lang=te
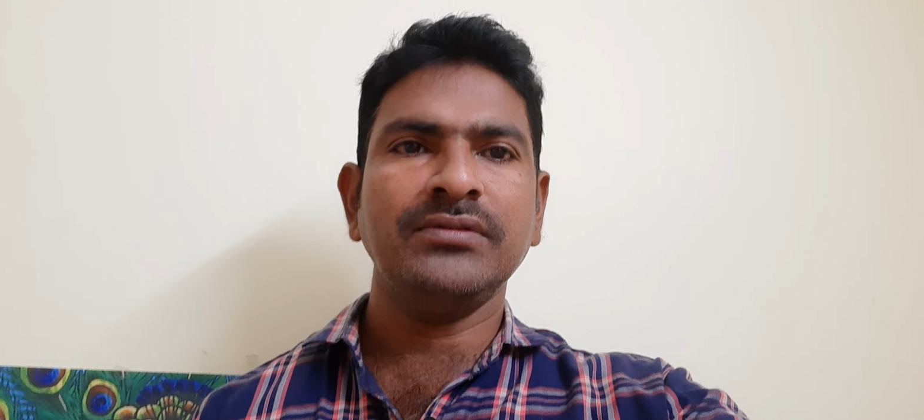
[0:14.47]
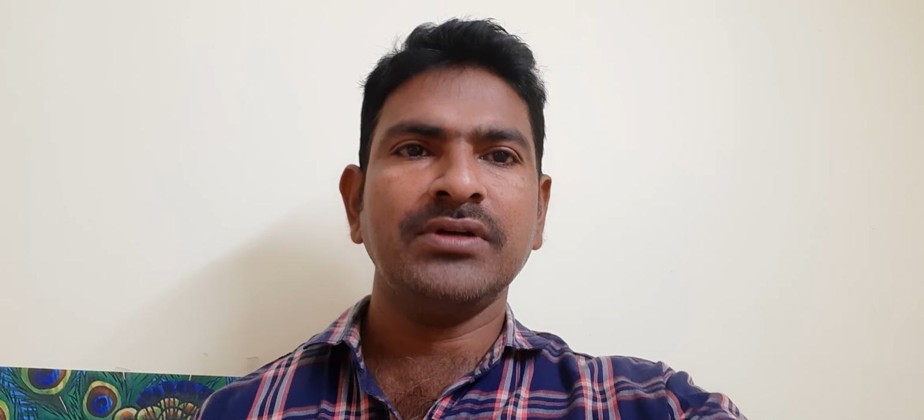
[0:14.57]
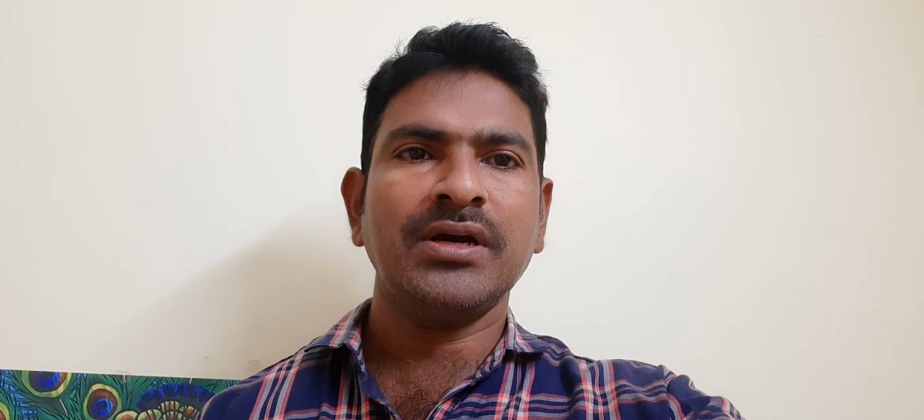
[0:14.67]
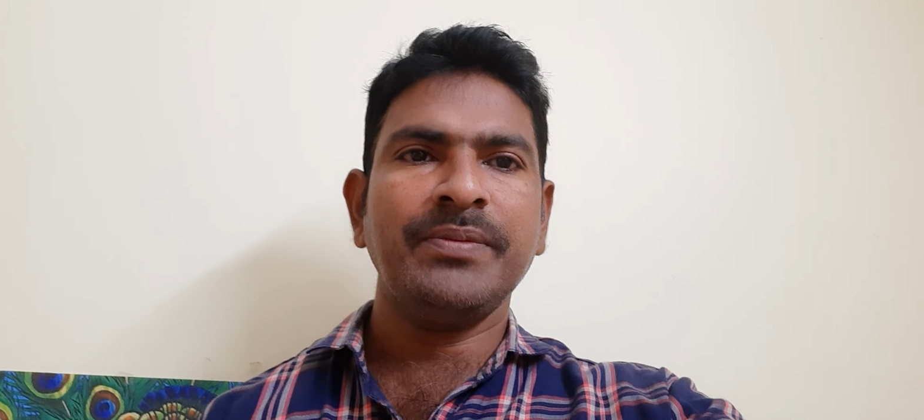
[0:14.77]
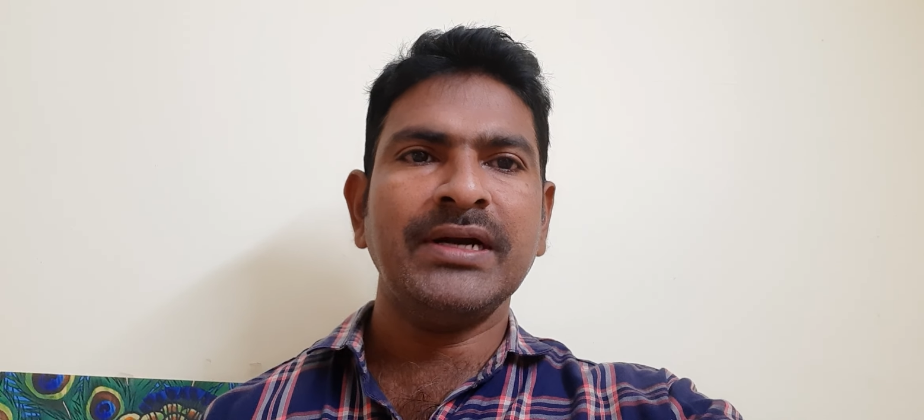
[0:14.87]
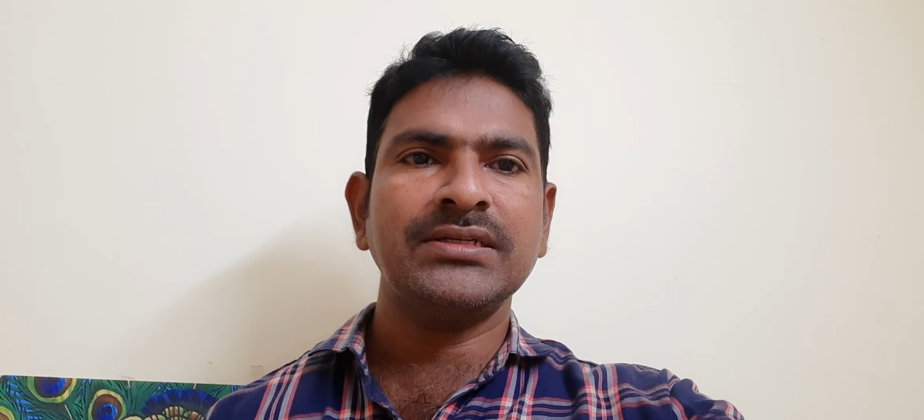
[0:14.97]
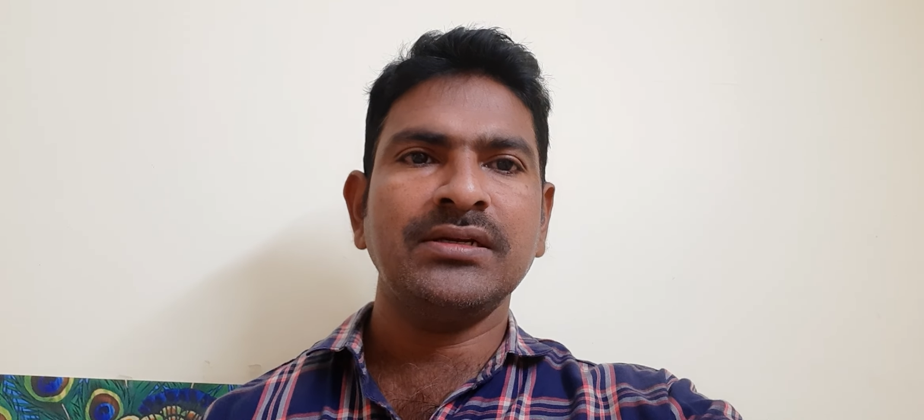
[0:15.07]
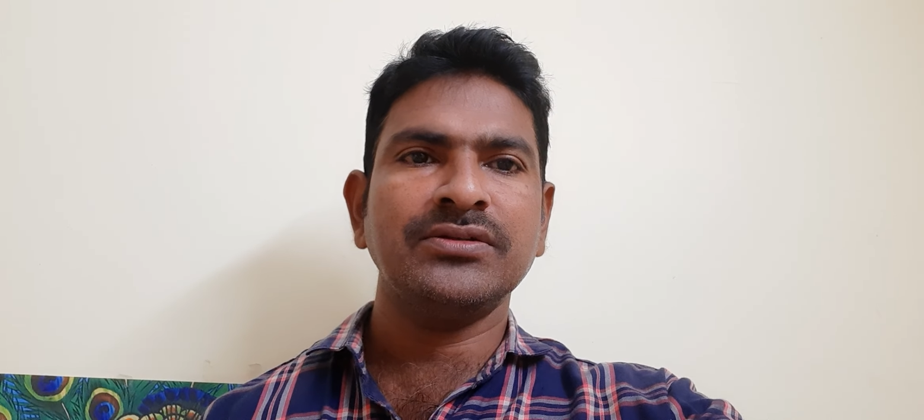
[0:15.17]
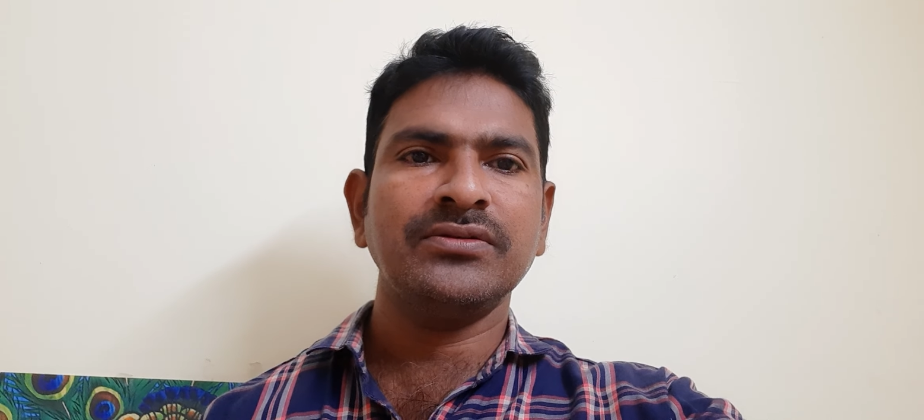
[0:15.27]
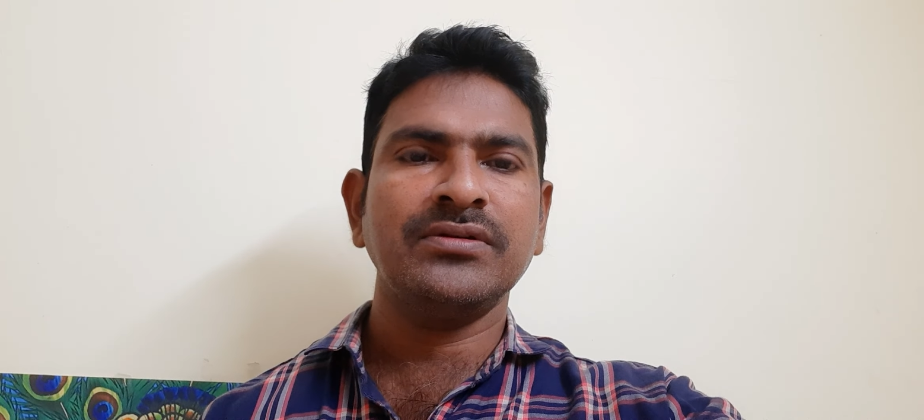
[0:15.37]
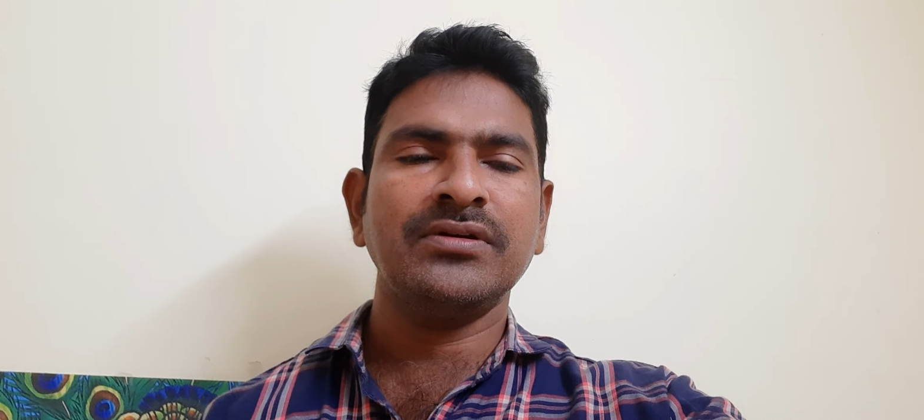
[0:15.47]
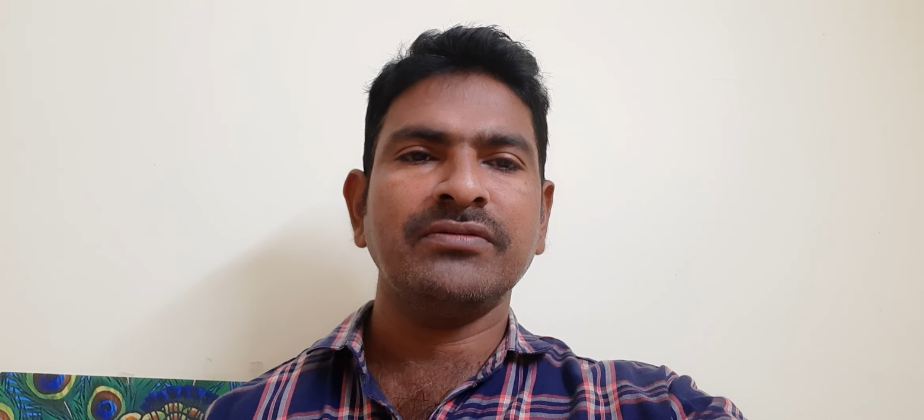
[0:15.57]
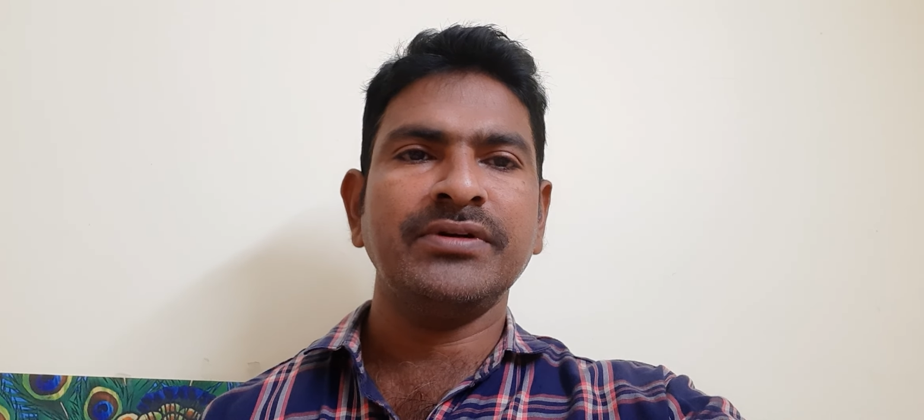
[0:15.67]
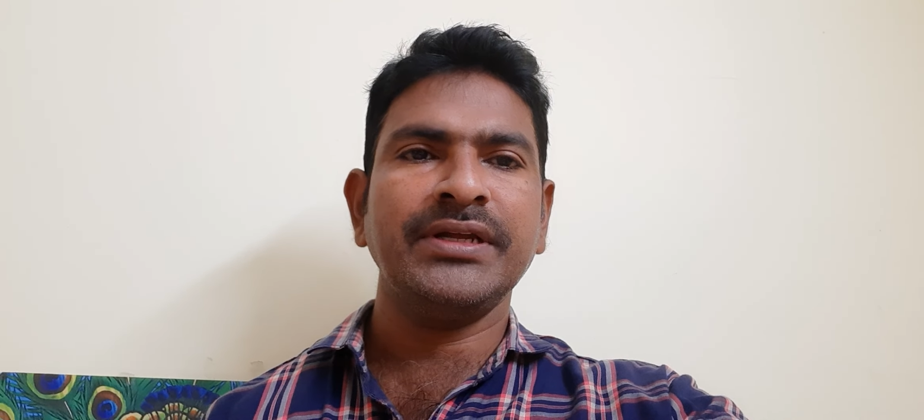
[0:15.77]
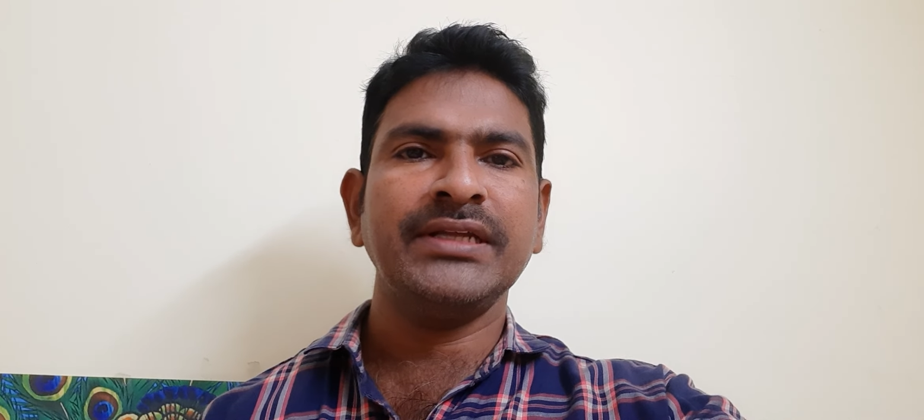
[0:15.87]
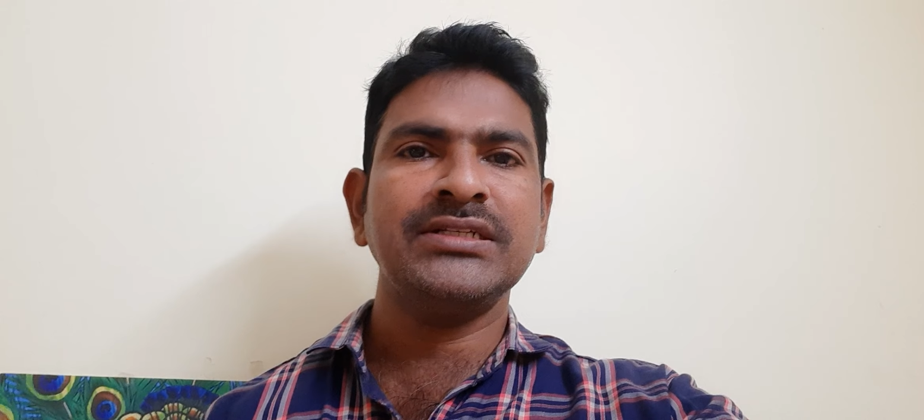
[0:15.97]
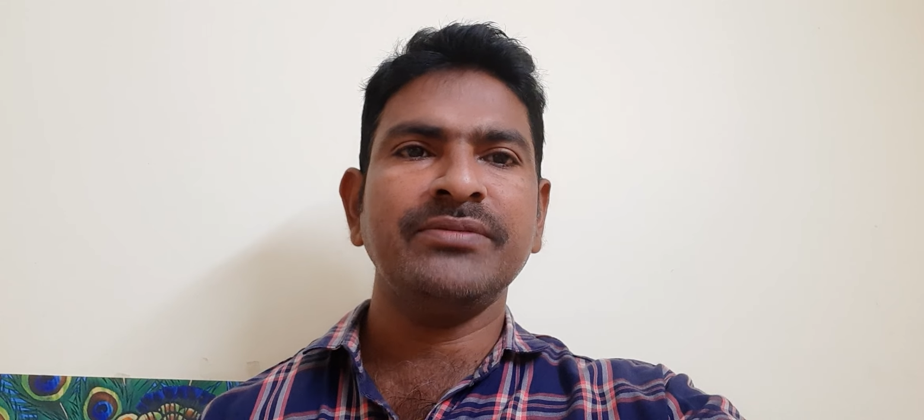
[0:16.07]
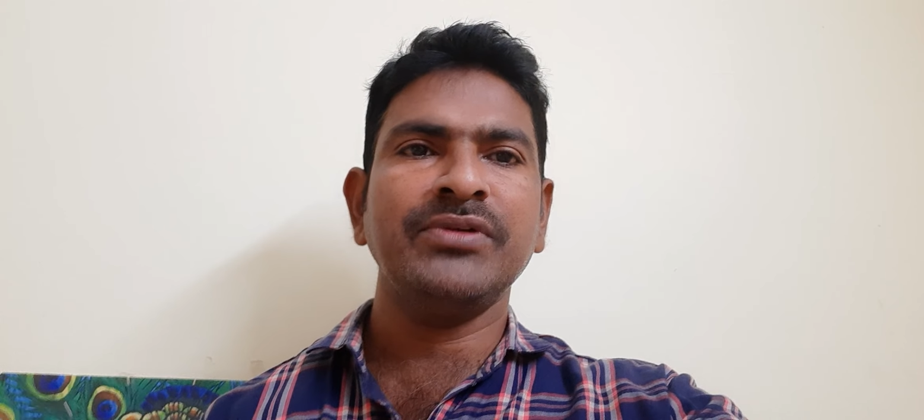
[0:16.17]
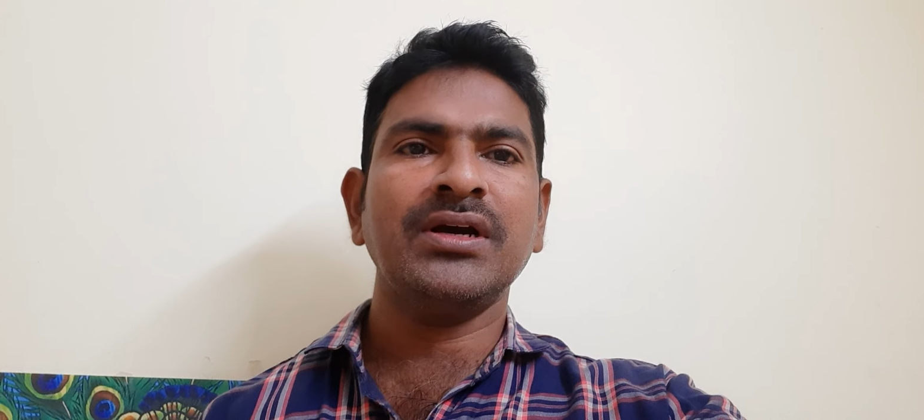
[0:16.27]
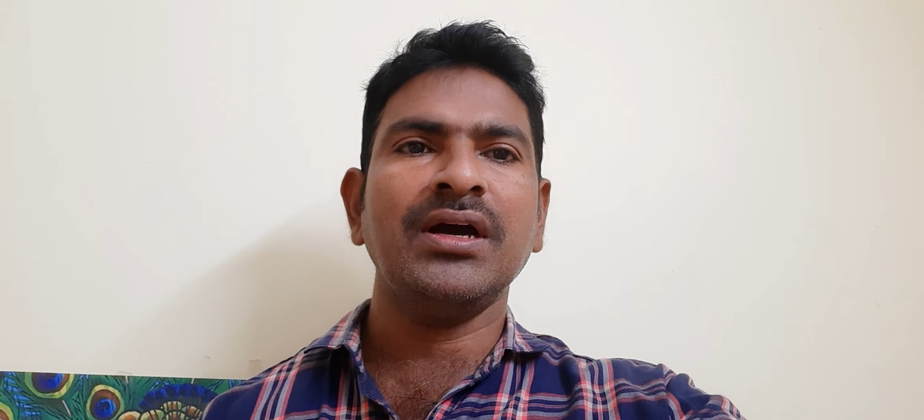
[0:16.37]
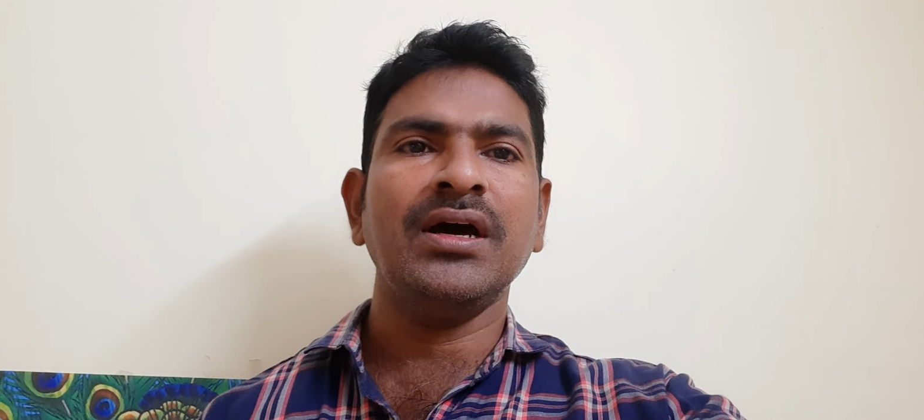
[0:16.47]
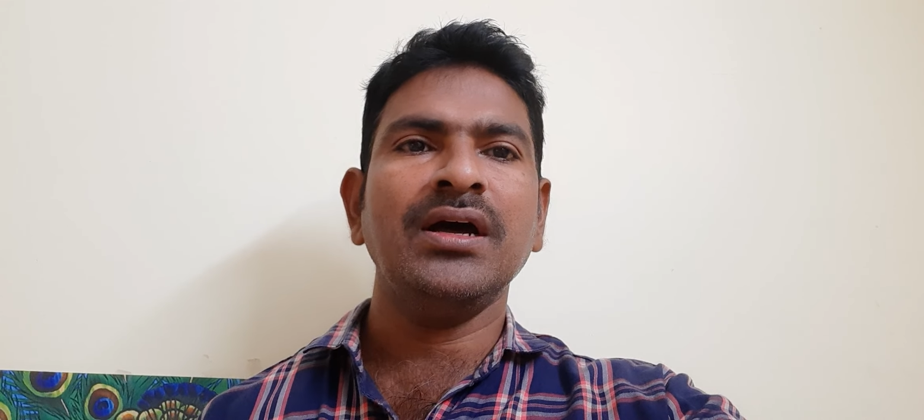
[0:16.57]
ఈ యొక్క పాఠశాలలో చదువుతున్నటువంటి హెచ్ఎం యొక్క